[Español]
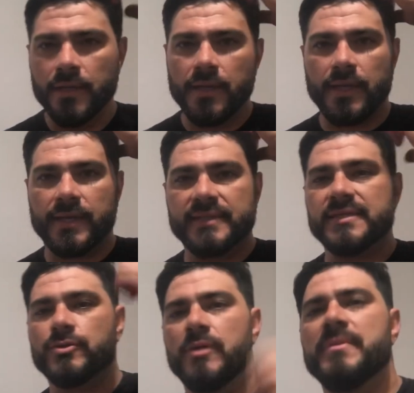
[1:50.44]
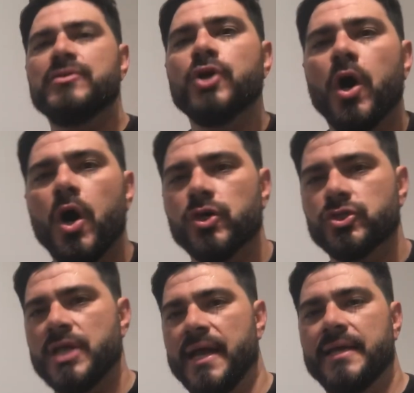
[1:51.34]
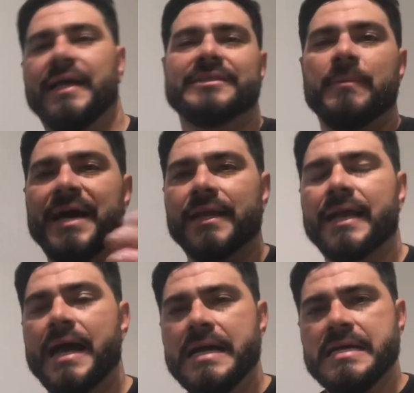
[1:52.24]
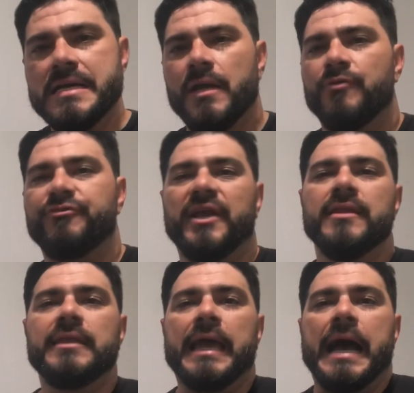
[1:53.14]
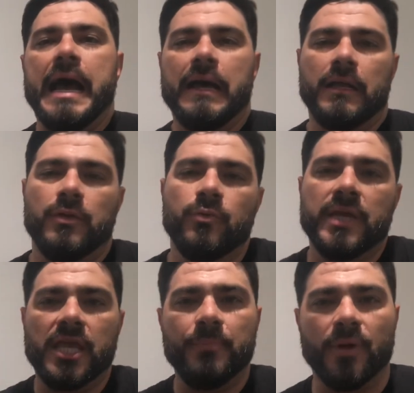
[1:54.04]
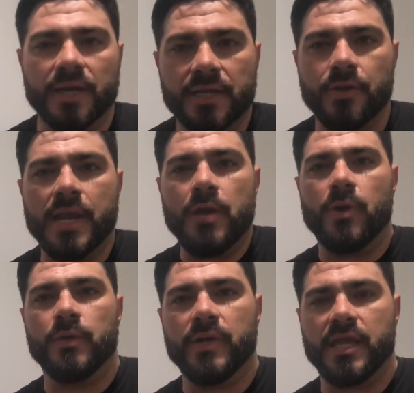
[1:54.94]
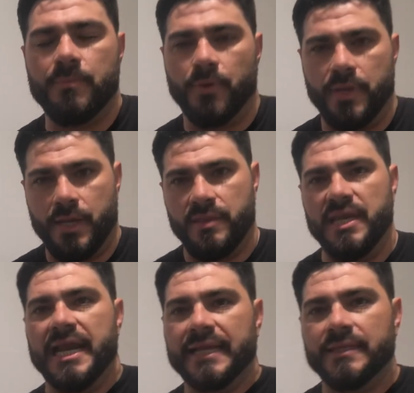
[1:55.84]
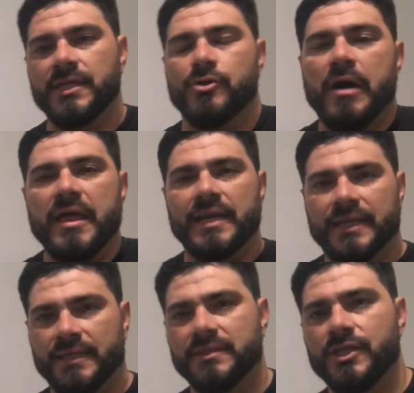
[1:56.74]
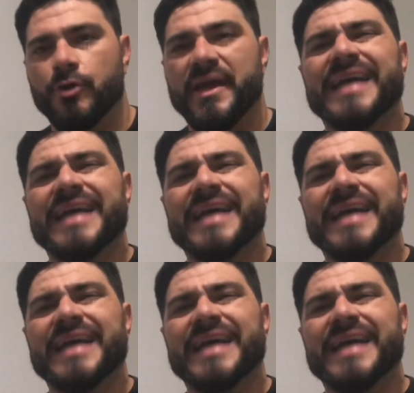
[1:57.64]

eh, qué sé yo, en Mendoza, en Catamarca, frente a algún equipo del regional o algún equipo de, del argentino A, del argentino B.